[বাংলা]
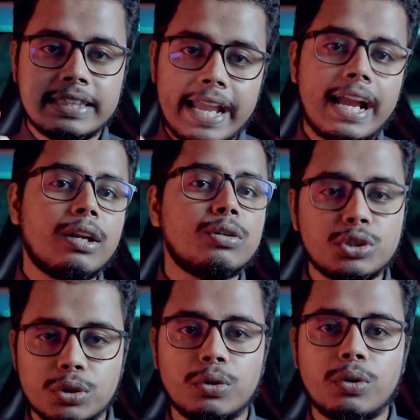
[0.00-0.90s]
দেখানোর
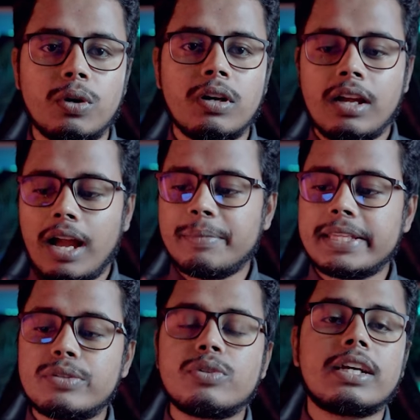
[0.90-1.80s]
জন্য আমি
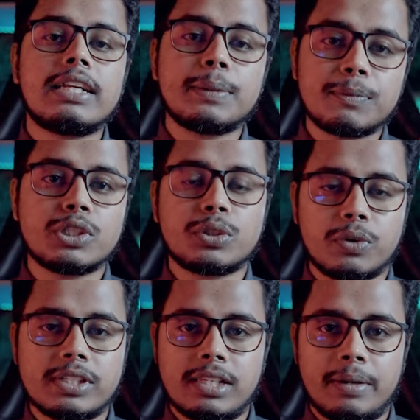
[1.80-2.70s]
কিছু টাকা ডিপোজিট
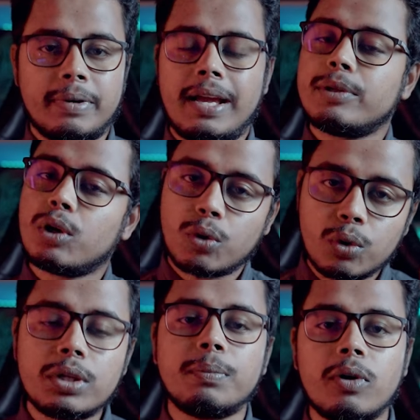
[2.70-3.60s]
করেছিলাম আমি
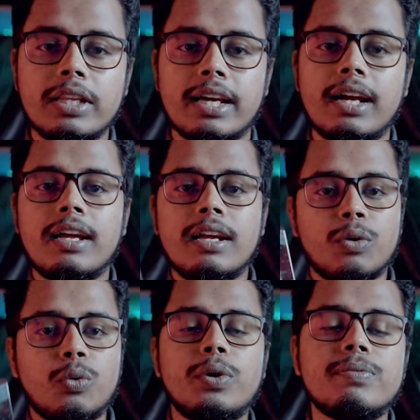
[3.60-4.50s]
কখনোই বলি না
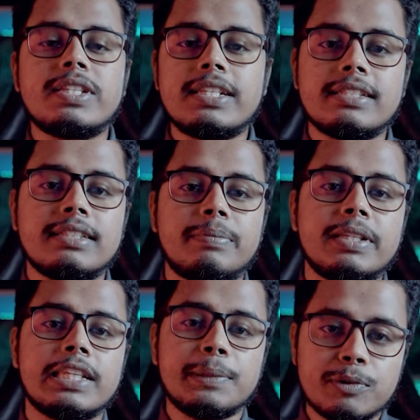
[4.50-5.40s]
কোনো ওয়েবসাইটে যে আপনি
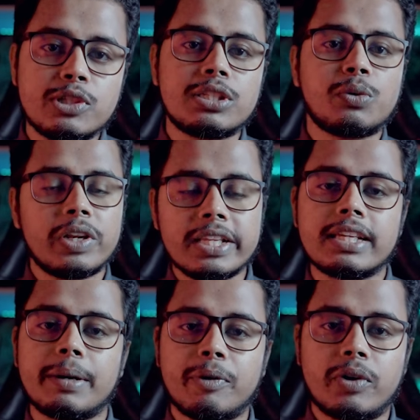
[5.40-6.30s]
ডিপোজিট করে
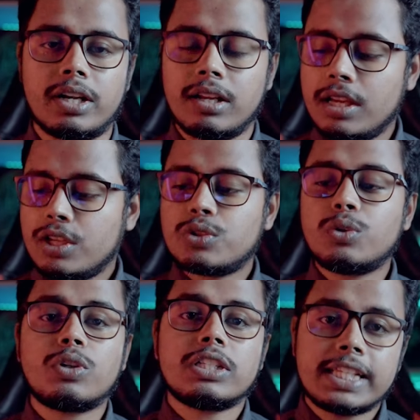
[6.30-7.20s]
ইনকাম করেন সো
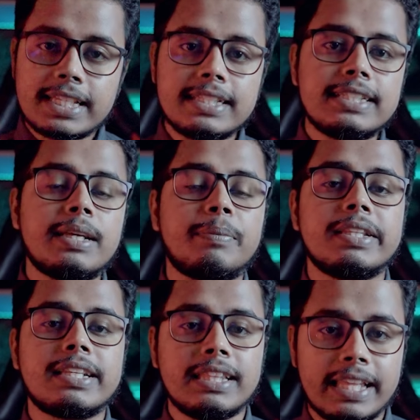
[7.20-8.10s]
সেই জিনিসটা
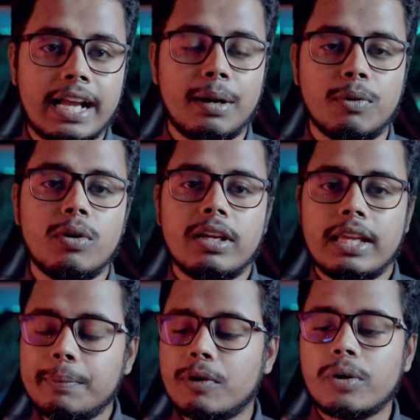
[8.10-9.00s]
আপনাদেরকে দেখাবো
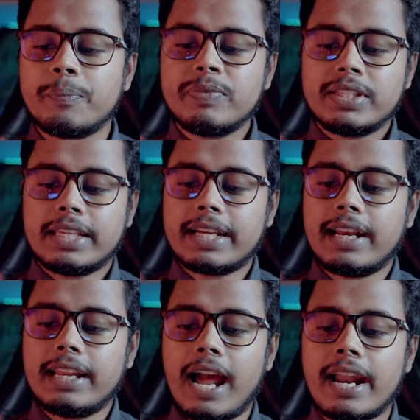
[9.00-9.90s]
এবং
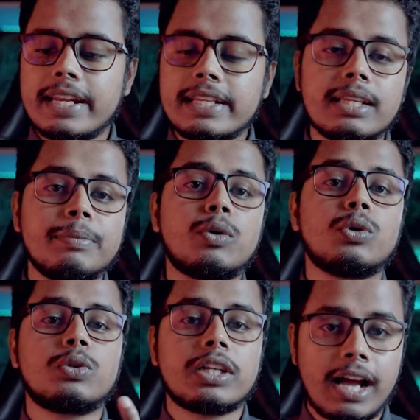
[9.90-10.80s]
এখানে আর্নিংটা আমি
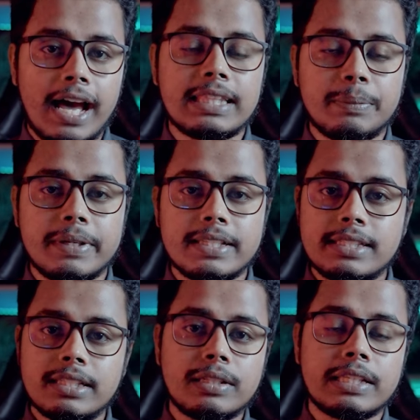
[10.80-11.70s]
কত টাকা হাতে
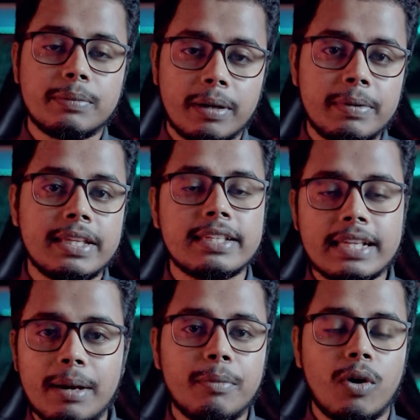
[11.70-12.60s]
পেয়েছি কিভাবে
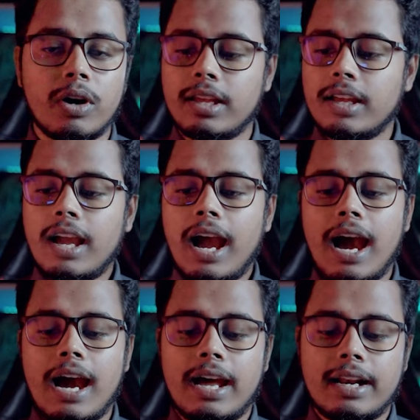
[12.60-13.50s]
ইনকাম হয়
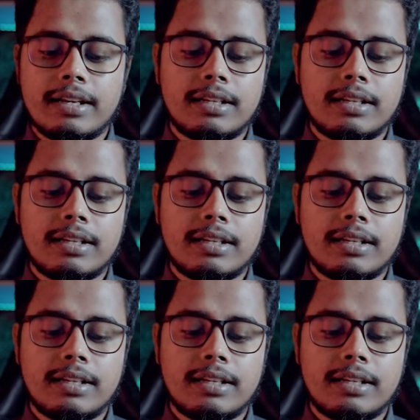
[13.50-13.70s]
আর